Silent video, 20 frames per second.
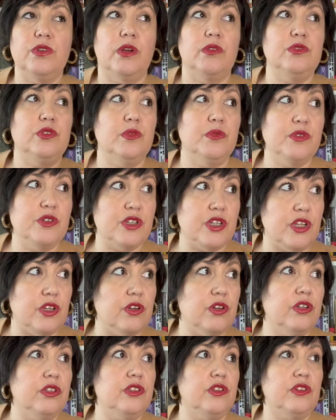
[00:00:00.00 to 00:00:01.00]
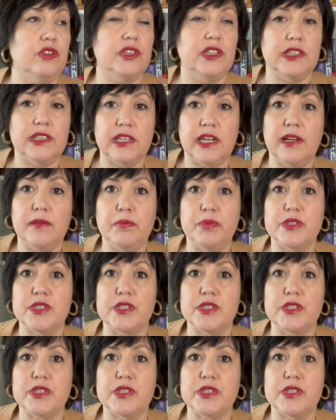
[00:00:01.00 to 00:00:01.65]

un autobús y otro, etcétera,